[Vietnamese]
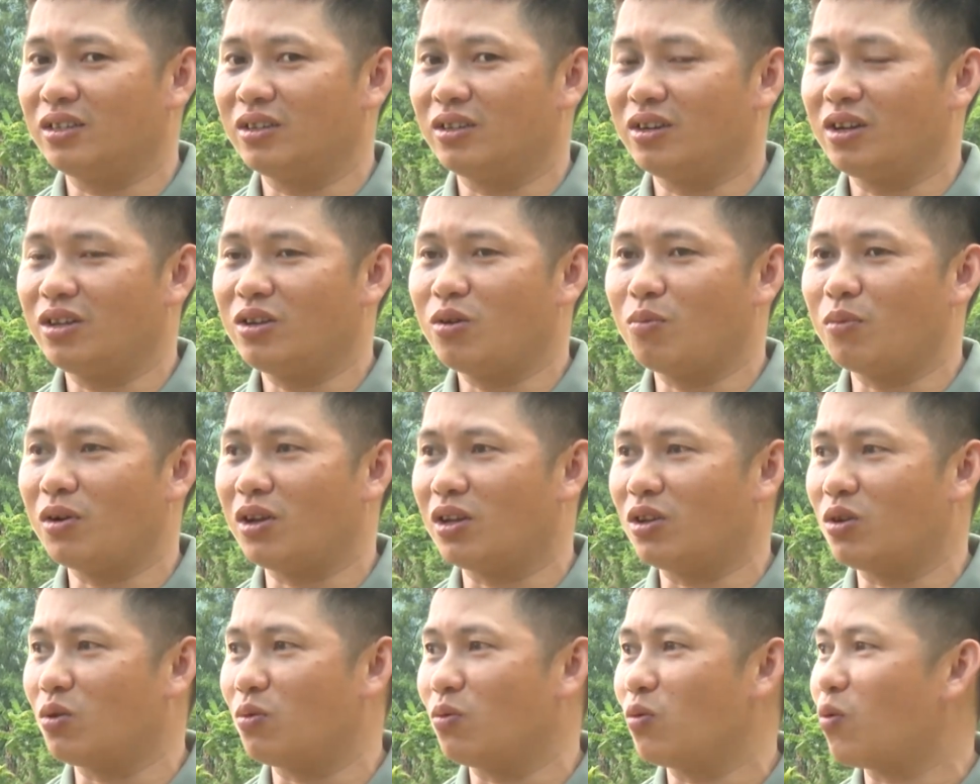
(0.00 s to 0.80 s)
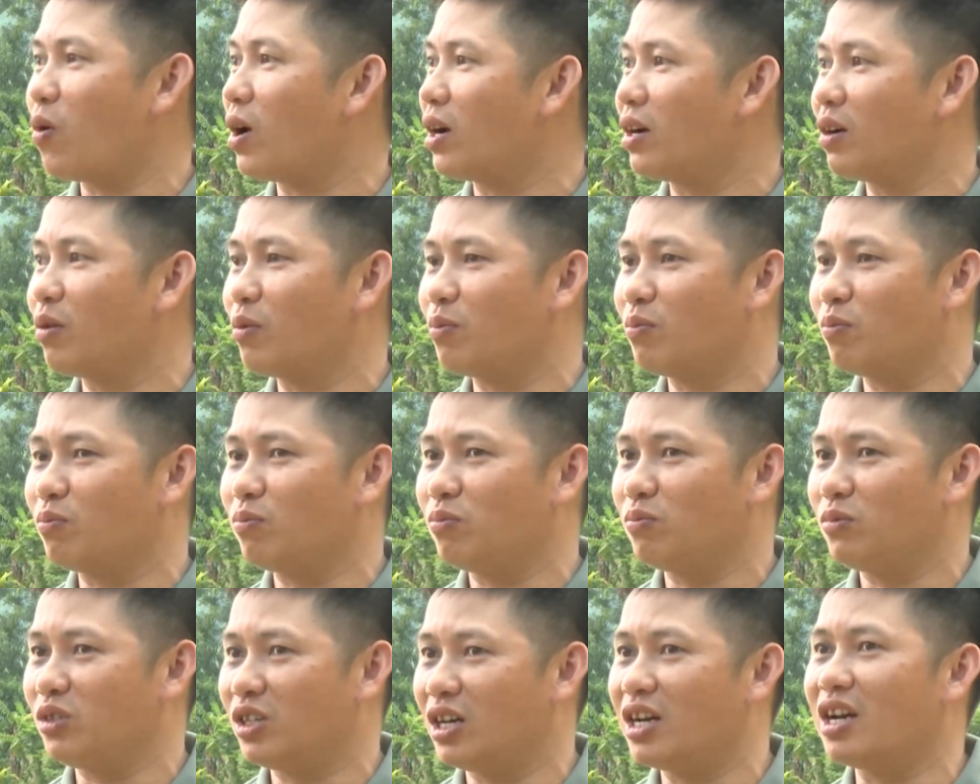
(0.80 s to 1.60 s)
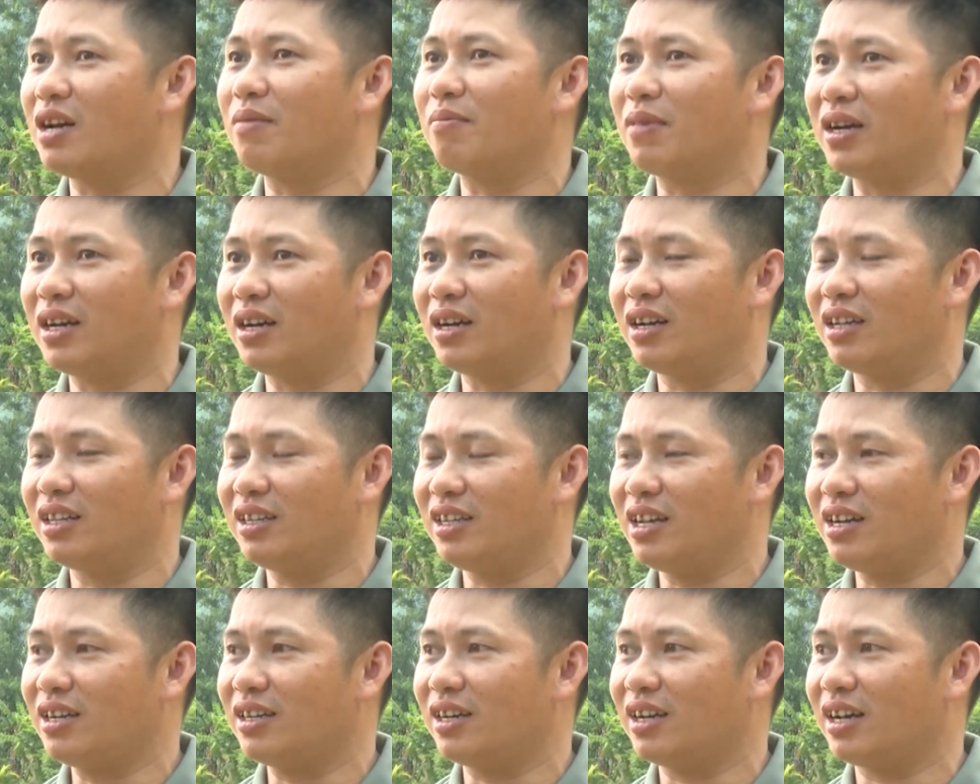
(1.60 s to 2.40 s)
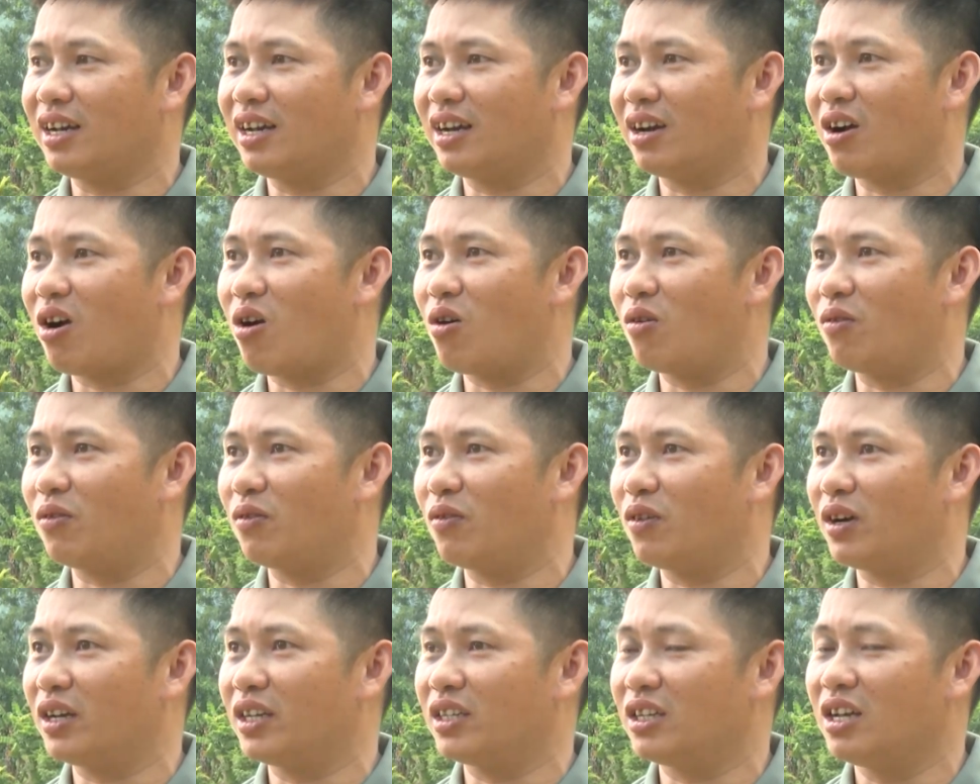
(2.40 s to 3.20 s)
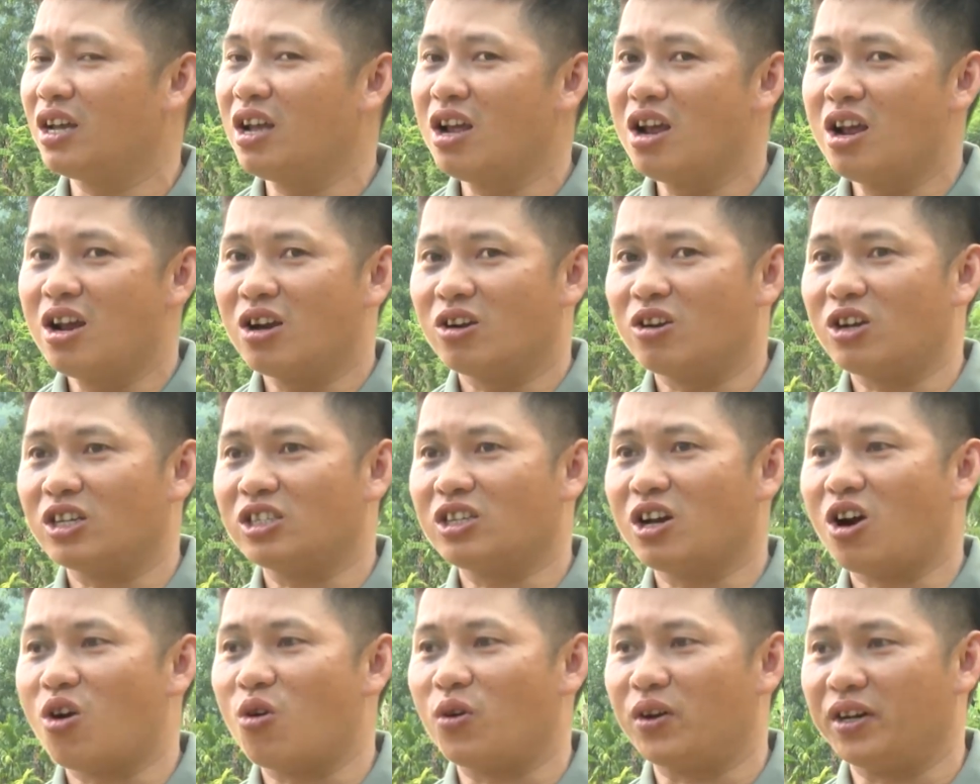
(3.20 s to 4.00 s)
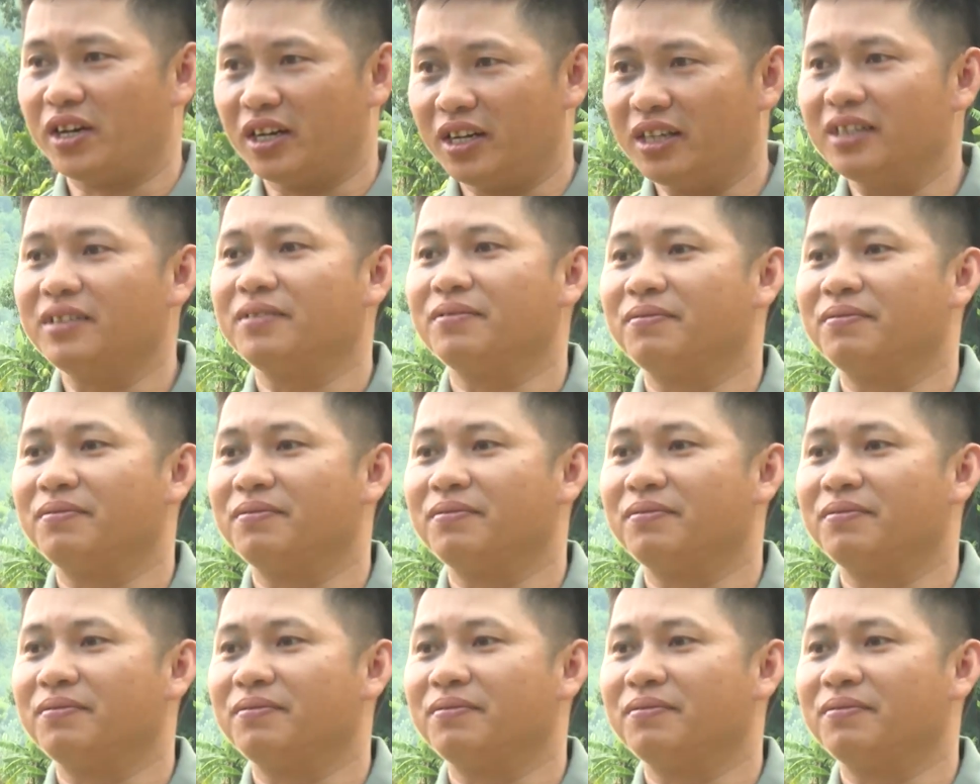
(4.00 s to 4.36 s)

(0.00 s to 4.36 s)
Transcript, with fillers: nói chung là chung quanh trong gia đình mình thứ nhất là còn về ra xã hội nữa